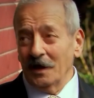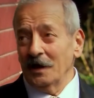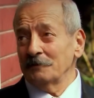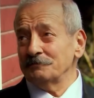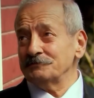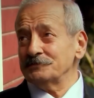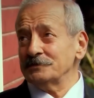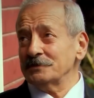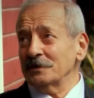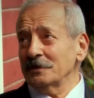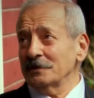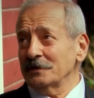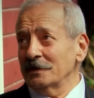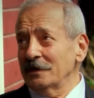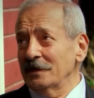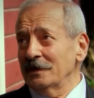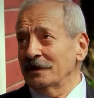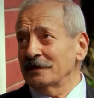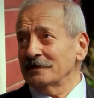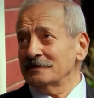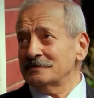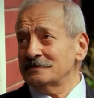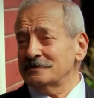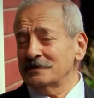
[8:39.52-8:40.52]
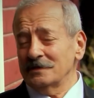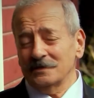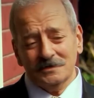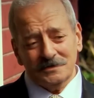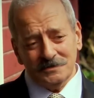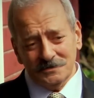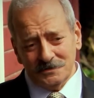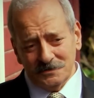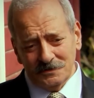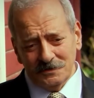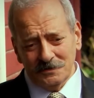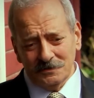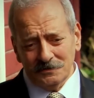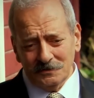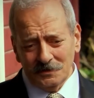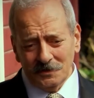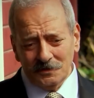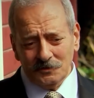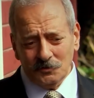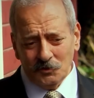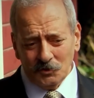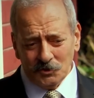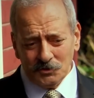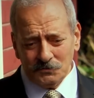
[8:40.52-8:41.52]
قد ما غلطت وعملت بتضل
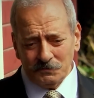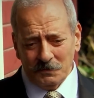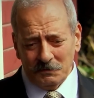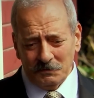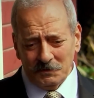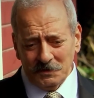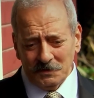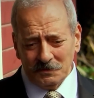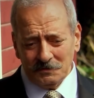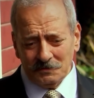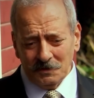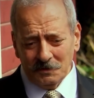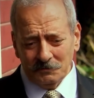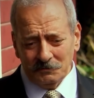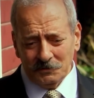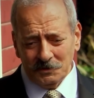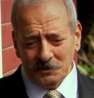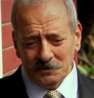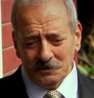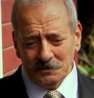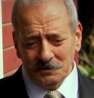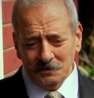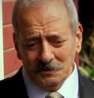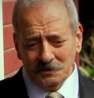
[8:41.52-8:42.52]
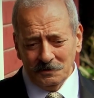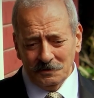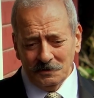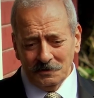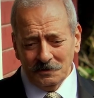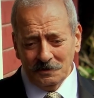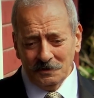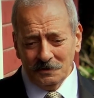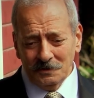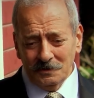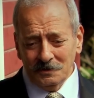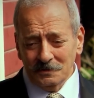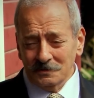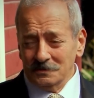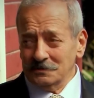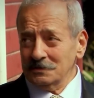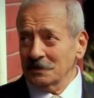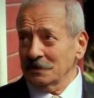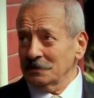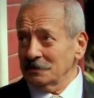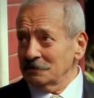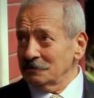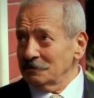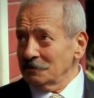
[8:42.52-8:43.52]
هي غالية عليهم اثنين
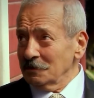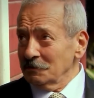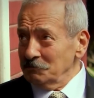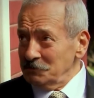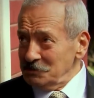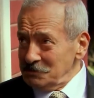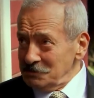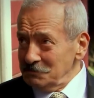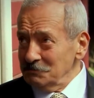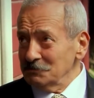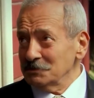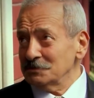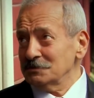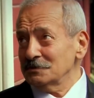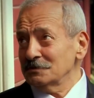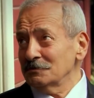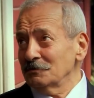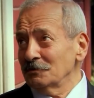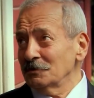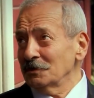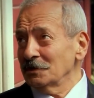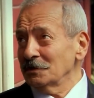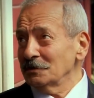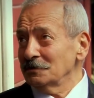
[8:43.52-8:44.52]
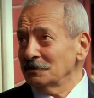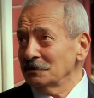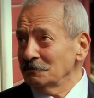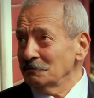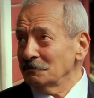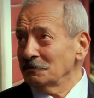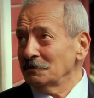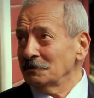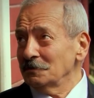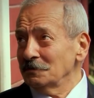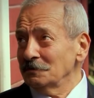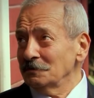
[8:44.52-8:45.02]
ليش نحن مو صاير معنا نفس الشيء مع